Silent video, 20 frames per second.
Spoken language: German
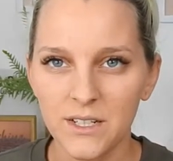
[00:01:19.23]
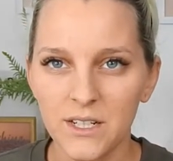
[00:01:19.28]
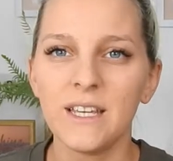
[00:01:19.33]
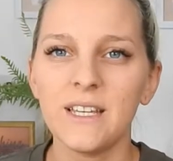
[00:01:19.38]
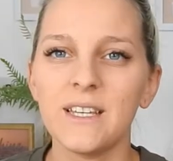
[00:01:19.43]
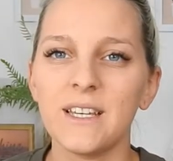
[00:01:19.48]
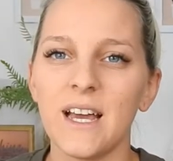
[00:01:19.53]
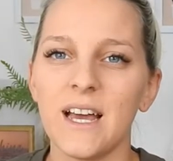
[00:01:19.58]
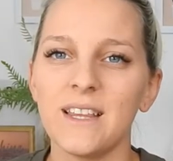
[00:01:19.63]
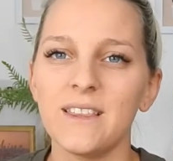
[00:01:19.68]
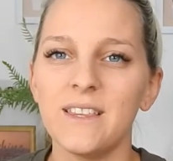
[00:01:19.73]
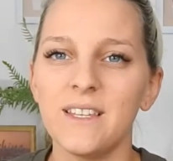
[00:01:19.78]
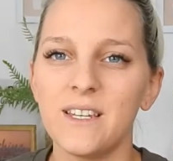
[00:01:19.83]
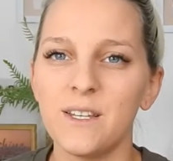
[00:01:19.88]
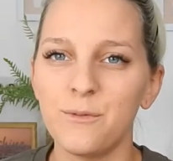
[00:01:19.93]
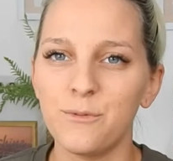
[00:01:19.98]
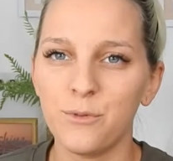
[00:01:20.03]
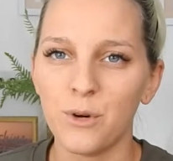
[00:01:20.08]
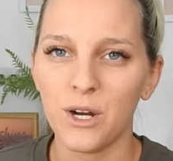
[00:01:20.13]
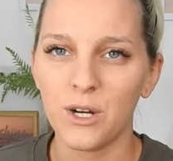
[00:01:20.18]
Ich kannte
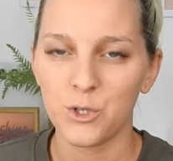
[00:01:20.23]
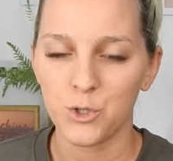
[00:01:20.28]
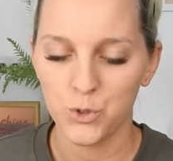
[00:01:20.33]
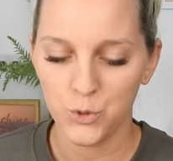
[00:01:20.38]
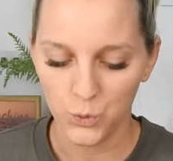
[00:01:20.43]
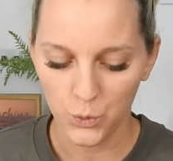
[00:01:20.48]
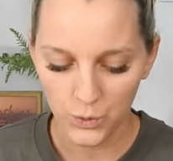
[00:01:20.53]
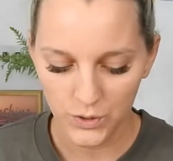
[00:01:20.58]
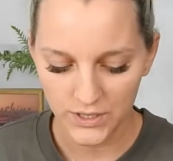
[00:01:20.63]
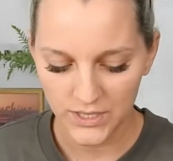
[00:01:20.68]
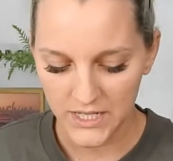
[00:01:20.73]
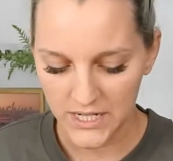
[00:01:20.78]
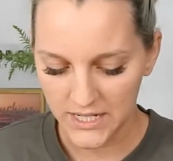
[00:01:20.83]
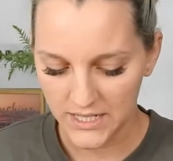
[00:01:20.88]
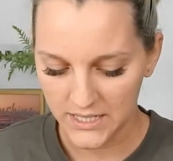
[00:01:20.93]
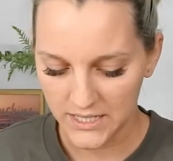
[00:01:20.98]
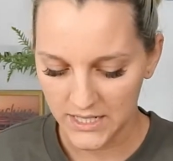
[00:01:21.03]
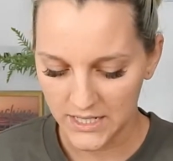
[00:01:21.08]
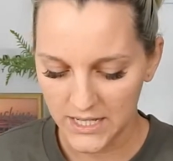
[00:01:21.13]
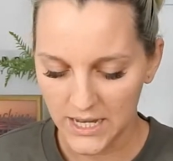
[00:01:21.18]
die vorher schon,
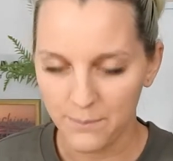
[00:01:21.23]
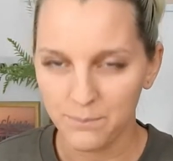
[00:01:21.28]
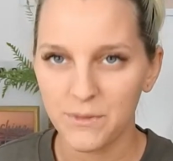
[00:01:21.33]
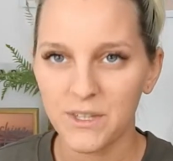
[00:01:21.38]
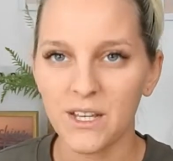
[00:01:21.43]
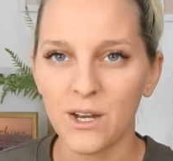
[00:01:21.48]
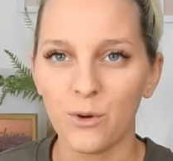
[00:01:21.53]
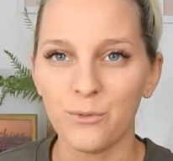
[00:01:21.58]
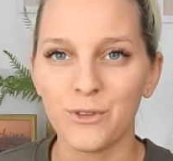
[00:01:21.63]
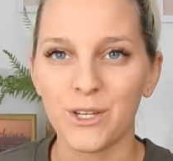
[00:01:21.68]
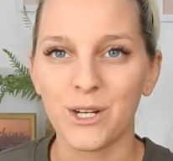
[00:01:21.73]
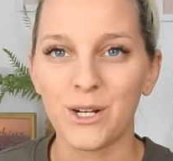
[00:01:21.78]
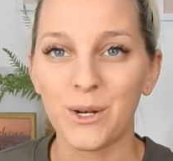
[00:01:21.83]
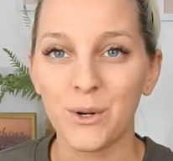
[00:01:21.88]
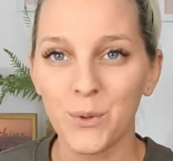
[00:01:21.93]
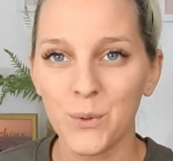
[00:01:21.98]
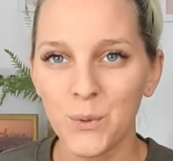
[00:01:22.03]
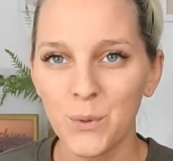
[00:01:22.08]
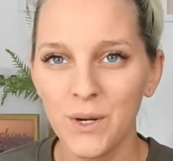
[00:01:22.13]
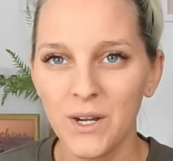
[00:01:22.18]
denn ich habe die auf der
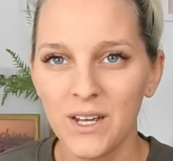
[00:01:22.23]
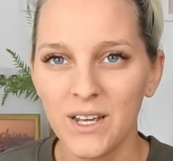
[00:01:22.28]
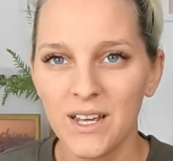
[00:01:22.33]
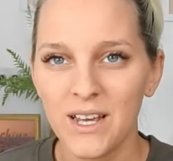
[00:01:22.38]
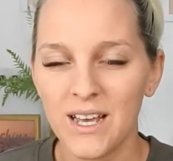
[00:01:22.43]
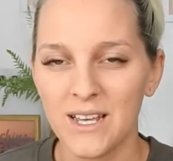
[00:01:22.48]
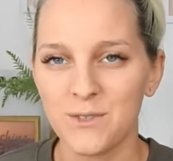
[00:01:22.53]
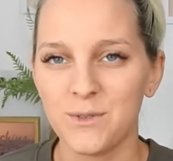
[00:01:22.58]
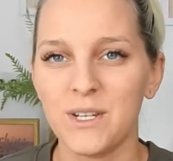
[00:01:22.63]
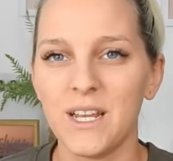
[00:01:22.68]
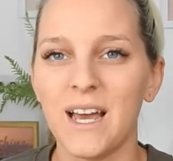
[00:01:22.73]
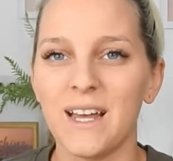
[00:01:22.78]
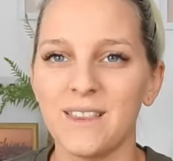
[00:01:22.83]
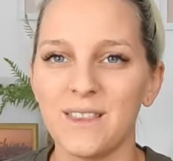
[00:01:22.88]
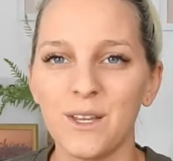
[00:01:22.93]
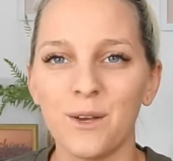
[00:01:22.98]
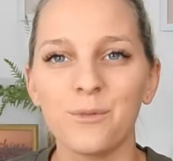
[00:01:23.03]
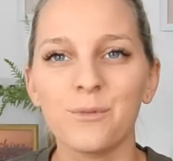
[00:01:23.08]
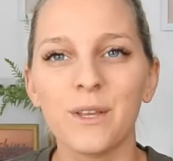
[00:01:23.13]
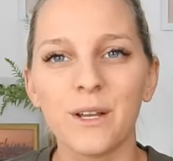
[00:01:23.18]
Glow, also die
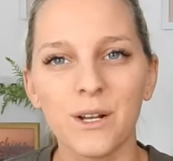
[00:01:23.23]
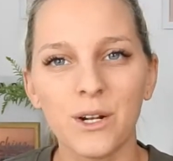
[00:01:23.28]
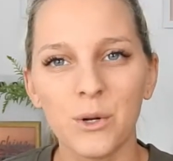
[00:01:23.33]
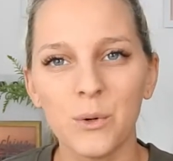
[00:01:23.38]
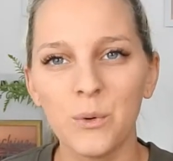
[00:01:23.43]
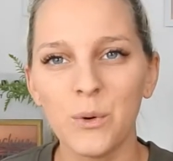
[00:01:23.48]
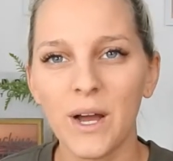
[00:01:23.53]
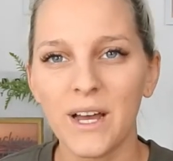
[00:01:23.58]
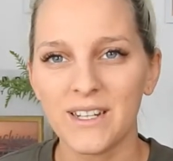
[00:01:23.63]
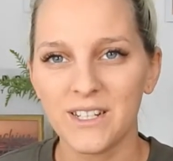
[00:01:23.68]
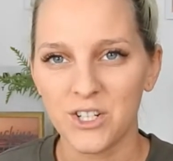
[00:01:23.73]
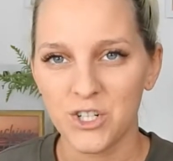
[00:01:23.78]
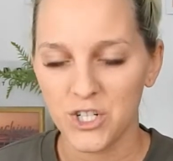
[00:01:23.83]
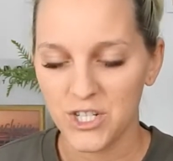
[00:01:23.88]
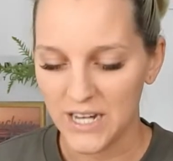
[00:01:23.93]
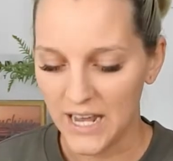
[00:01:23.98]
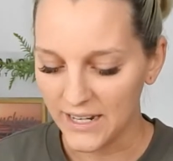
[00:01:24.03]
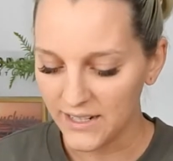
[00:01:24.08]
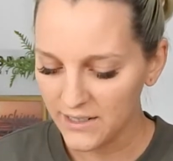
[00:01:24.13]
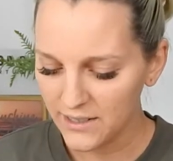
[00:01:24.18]
hatten auf der Glow einen
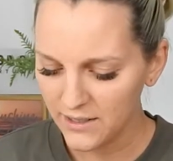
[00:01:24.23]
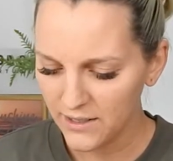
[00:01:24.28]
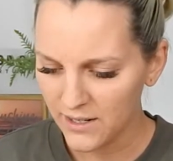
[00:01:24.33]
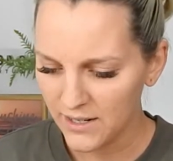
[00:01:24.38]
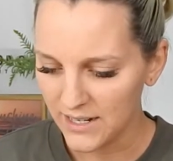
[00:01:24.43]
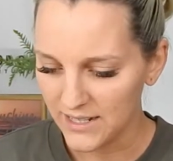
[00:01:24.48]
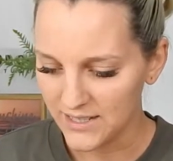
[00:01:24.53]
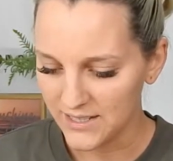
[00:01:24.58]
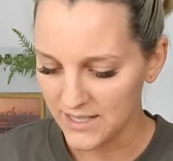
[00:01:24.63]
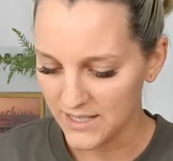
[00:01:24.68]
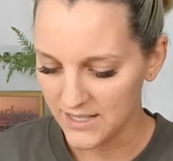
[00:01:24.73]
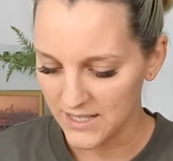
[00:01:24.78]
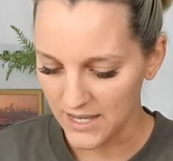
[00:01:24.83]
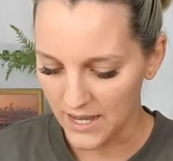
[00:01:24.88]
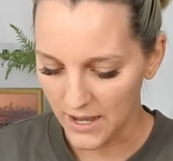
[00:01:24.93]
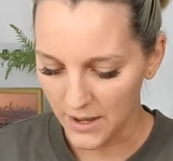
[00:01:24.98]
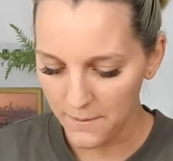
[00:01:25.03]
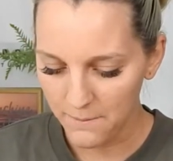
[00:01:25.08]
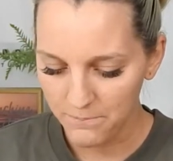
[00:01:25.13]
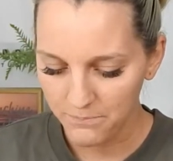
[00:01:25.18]
Stand letztes
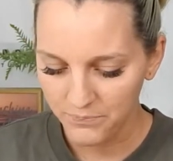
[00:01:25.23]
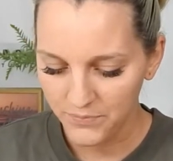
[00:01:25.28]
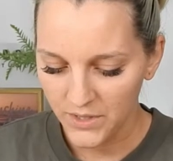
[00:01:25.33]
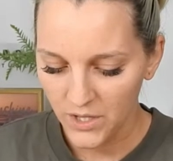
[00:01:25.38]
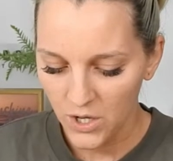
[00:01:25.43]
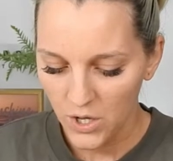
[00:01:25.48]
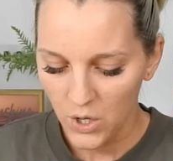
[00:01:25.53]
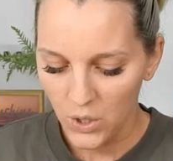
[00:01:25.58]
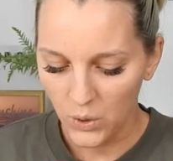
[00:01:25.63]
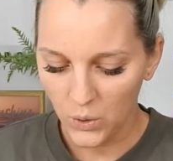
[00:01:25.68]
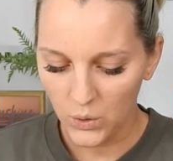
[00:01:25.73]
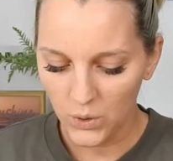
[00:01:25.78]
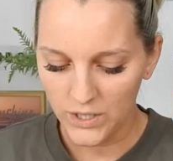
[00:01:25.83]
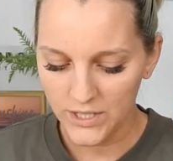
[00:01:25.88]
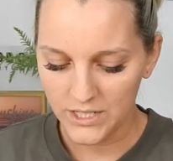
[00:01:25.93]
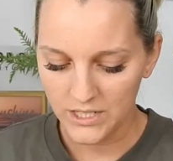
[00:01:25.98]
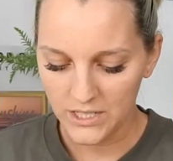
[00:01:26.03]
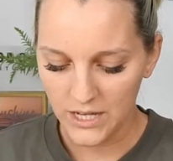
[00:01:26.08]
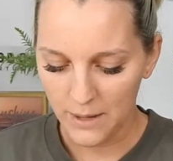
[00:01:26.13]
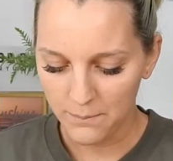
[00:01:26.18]
Jahr.
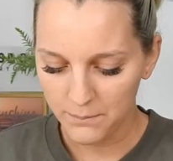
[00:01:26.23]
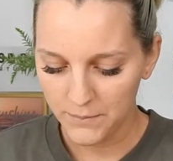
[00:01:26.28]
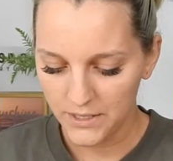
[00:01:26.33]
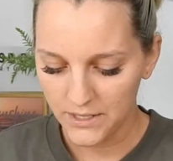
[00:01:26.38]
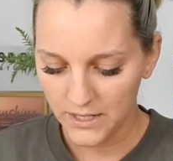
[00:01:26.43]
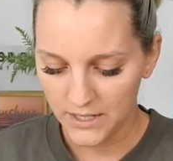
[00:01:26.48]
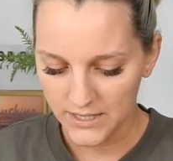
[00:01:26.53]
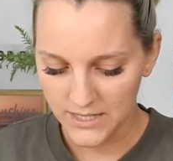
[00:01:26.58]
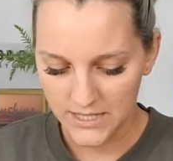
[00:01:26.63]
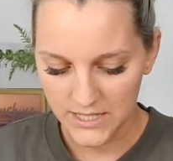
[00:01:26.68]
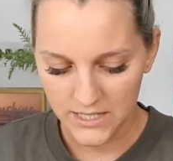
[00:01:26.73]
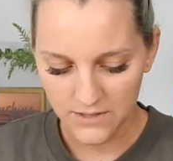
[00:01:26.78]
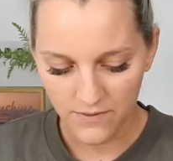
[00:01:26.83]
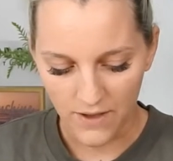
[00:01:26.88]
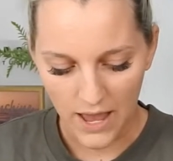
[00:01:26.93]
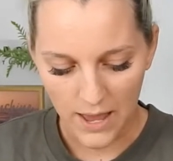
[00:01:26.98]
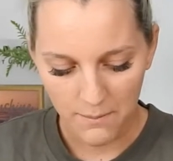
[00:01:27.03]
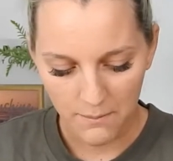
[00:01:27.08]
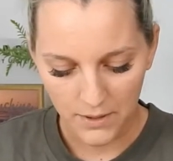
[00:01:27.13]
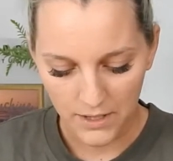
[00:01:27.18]
Und ich habe mir da
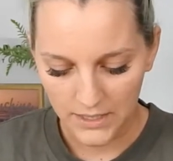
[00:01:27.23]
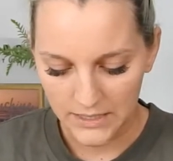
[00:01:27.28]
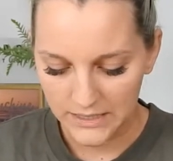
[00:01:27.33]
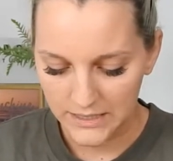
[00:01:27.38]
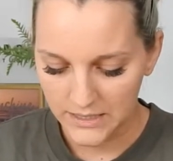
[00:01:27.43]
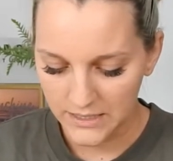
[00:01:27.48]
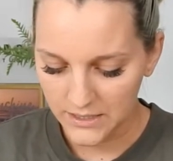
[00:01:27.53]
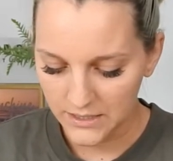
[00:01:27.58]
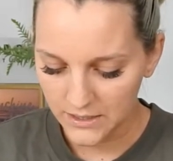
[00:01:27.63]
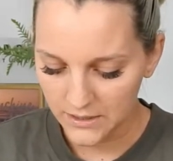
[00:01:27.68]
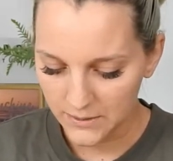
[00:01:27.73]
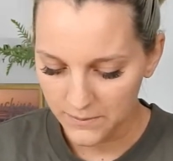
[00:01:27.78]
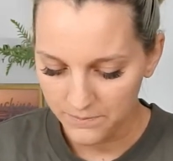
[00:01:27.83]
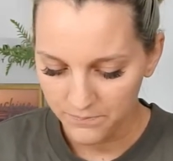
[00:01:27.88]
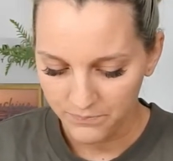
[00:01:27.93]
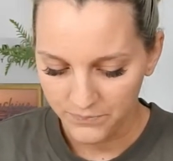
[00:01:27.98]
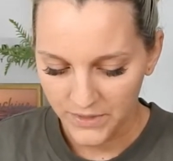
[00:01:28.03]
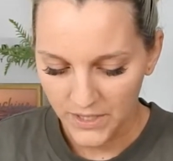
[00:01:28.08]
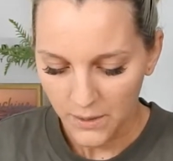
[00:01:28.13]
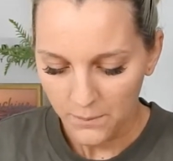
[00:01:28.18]
zweimal die
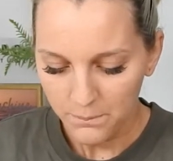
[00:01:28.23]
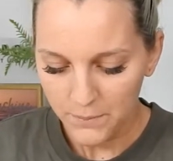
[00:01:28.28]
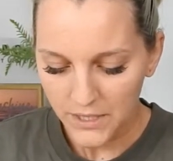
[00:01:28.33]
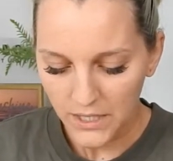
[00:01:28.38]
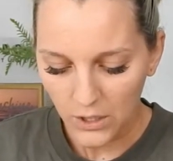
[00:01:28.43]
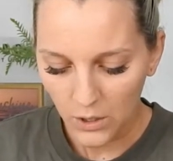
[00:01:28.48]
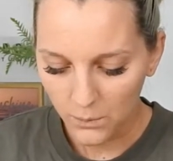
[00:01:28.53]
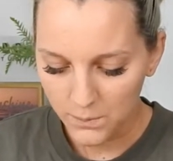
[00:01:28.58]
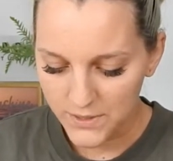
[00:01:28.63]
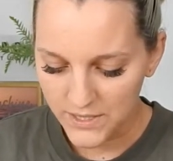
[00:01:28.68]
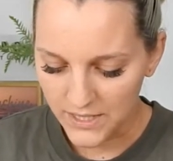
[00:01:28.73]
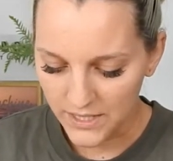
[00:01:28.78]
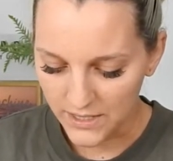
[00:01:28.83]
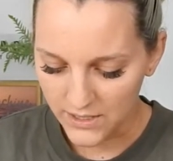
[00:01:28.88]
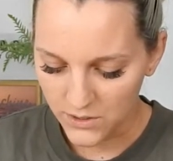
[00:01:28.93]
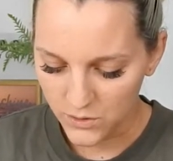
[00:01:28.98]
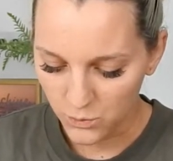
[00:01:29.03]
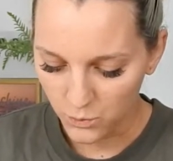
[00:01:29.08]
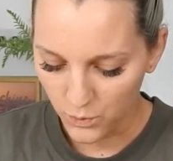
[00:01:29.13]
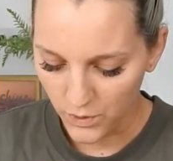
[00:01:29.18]
Be
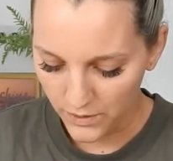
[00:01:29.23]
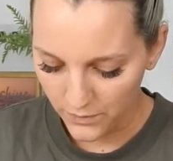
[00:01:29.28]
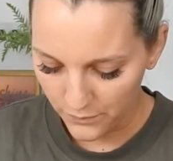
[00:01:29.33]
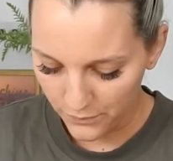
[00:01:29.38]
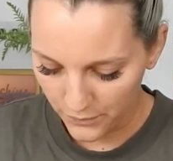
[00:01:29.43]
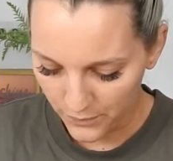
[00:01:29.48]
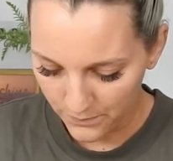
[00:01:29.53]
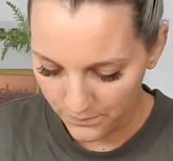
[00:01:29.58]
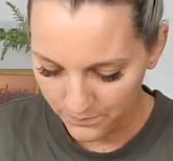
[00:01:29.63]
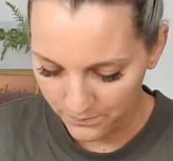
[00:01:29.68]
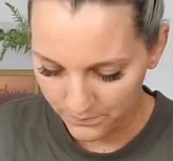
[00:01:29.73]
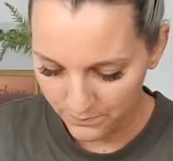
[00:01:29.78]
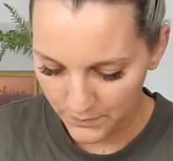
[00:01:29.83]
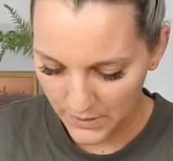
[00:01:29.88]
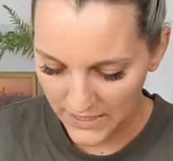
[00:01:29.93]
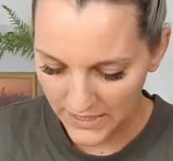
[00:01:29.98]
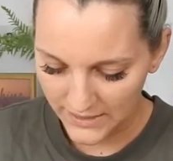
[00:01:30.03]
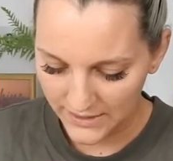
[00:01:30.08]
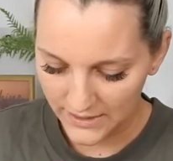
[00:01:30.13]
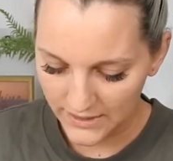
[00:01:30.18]
Obsessed With
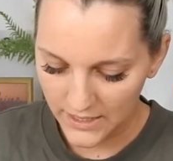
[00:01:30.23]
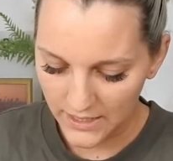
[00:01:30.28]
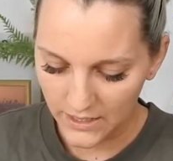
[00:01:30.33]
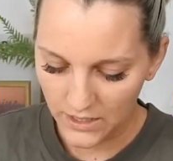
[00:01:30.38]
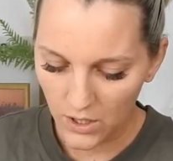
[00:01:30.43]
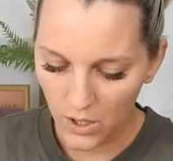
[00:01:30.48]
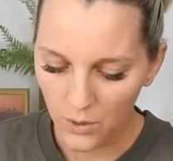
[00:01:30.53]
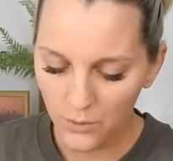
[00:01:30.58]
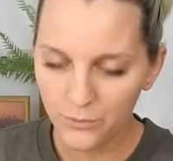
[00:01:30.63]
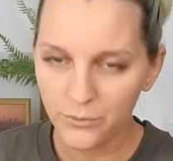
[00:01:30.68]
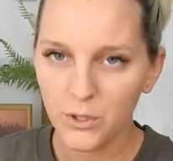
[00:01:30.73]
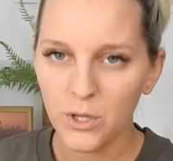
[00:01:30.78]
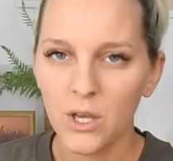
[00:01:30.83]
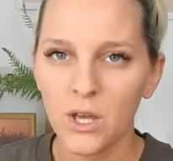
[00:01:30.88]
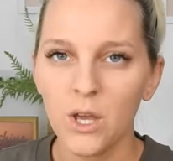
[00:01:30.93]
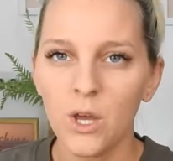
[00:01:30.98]
Palette gekauft.